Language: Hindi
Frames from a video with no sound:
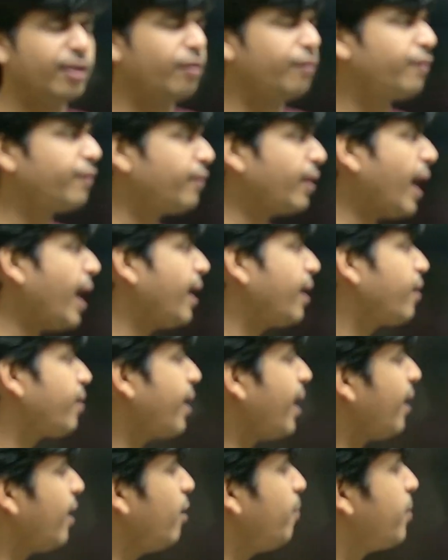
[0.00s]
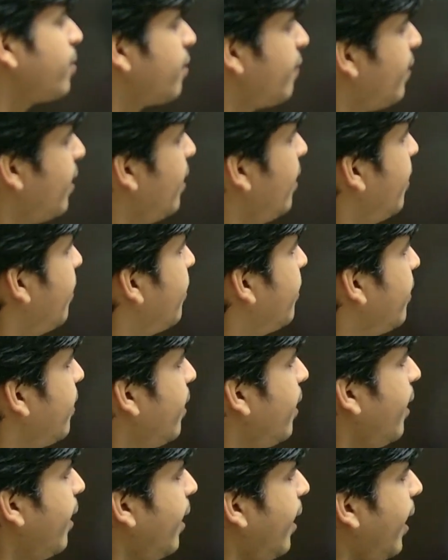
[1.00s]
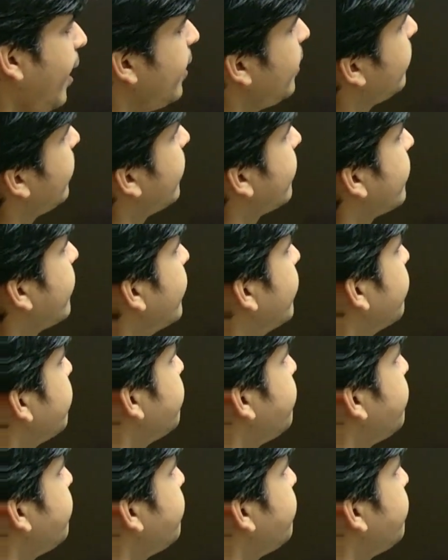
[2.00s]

ऑफ ट्राइंगल पे सवाल है आइए देखते हैं